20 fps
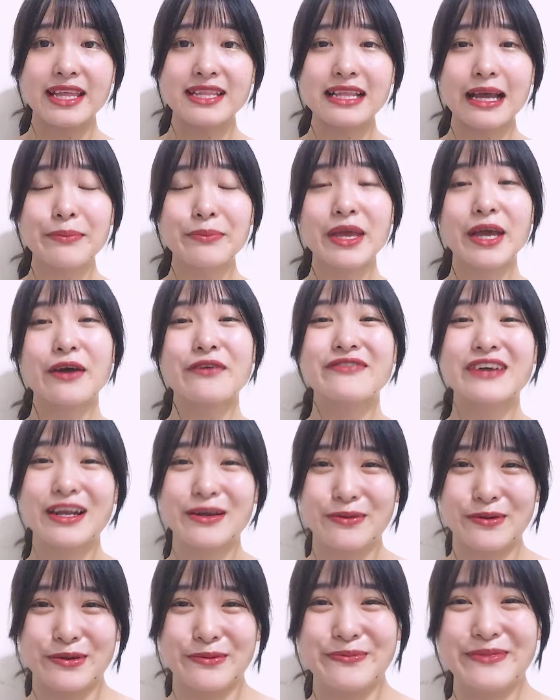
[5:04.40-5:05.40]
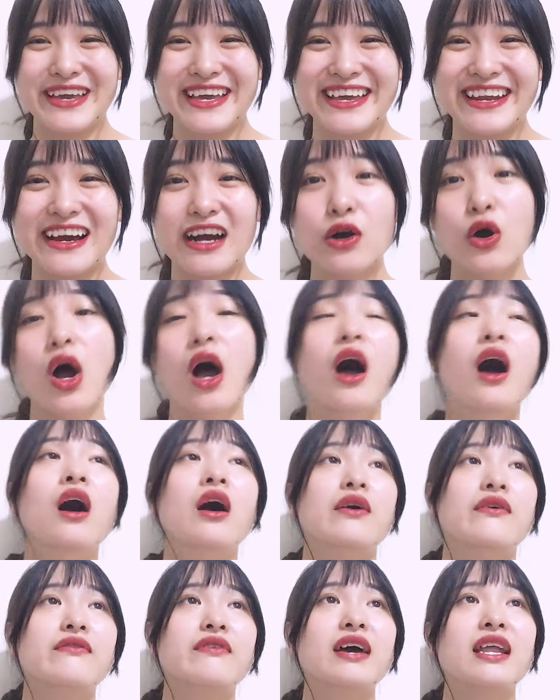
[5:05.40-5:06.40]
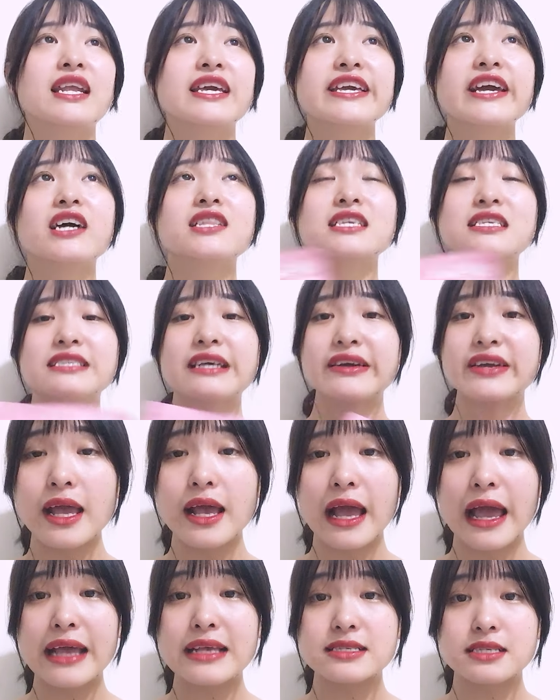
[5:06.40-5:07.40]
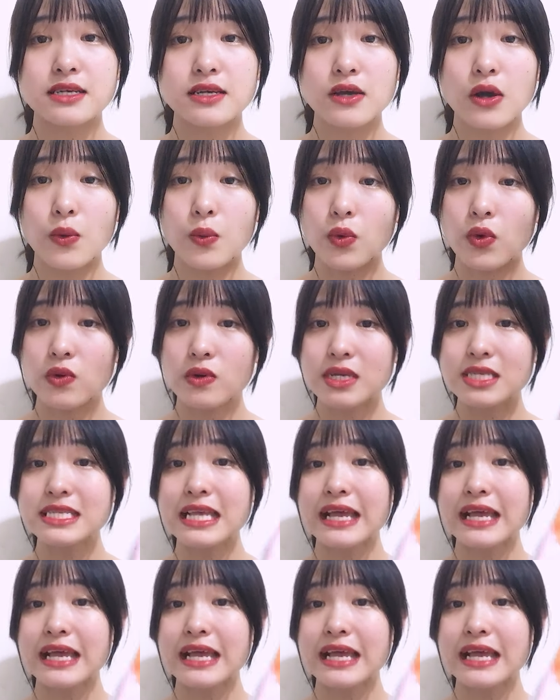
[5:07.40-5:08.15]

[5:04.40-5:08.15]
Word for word: yên tâm nha, không phải là mình bị đâu. Về lý do tại sao cái hạn sử dụng của cái